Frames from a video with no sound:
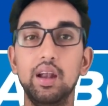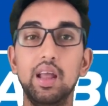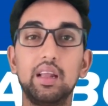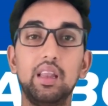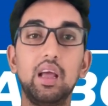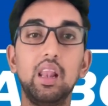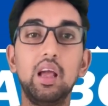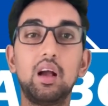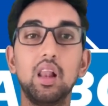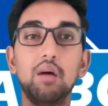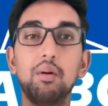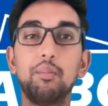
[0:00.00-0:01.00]
टेक्निकली
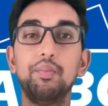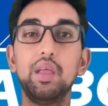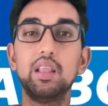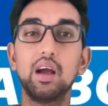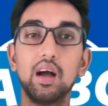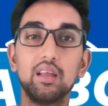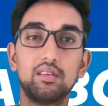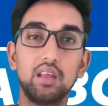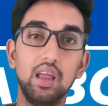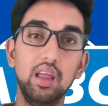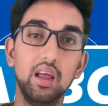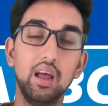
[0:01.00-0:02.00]
क्लब अपनी जगह
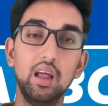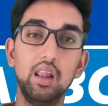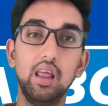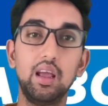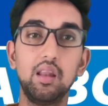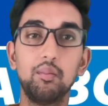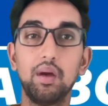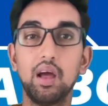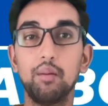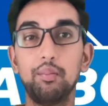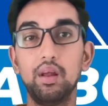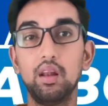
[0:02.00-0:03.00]
सही हैं लेकिन मैं
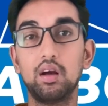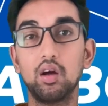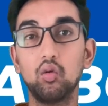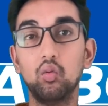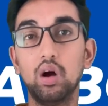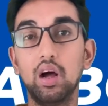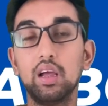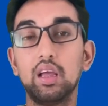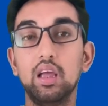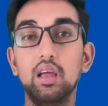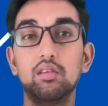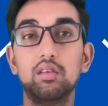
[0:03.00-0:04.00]
अपील करूंगा
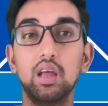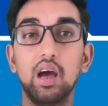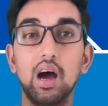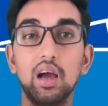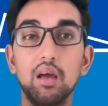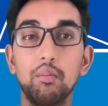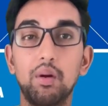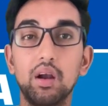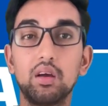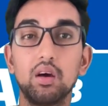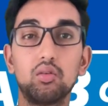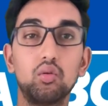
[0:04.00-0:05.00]
कि इससे आगे
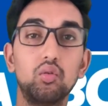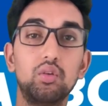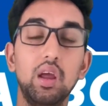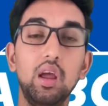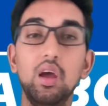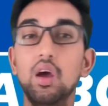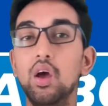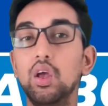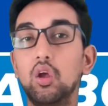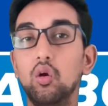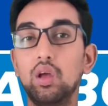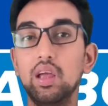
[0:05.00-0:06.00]
बढ़कर सोचें
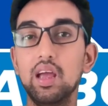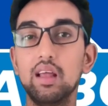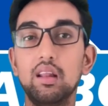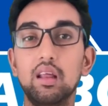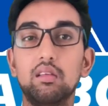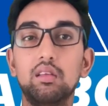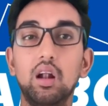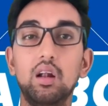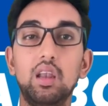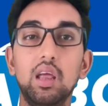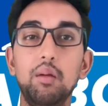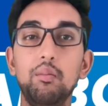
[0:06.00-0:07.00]
क्योंकि ये नेशनल
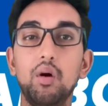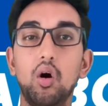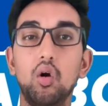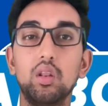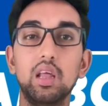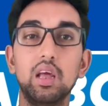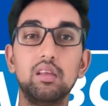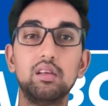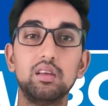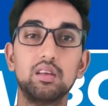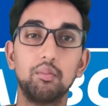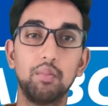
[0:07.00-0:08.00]
टीम और देश
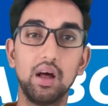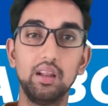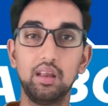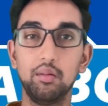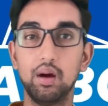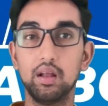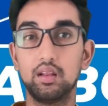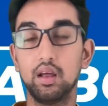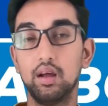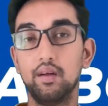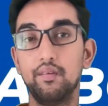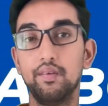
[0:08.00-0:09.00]
के सम्मान की बात
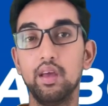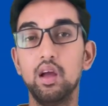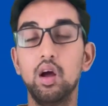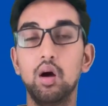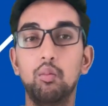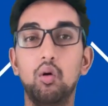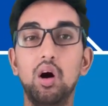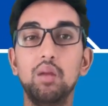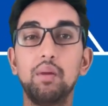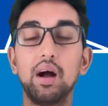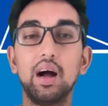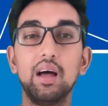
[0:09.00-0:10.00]
है मोहन
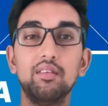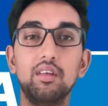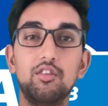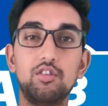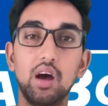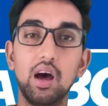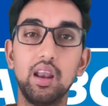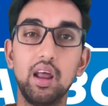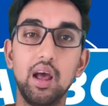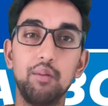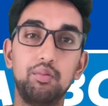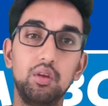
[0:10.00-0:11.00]
बागान से
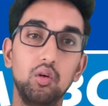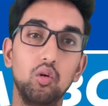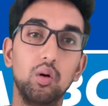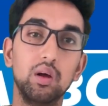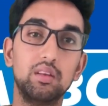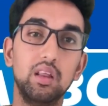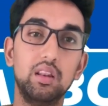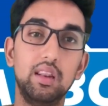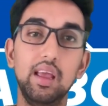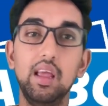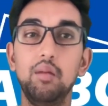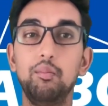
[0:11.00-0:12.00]
चार सी गोवा से
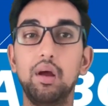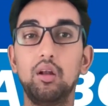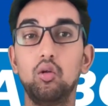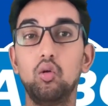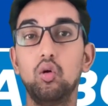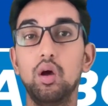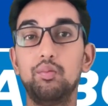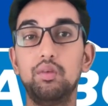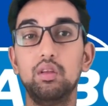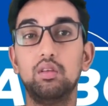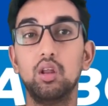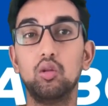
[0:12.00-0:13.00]
तीन बेंगलुरु
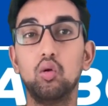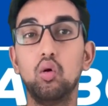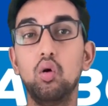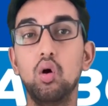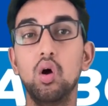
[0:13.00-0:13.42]
सी से दो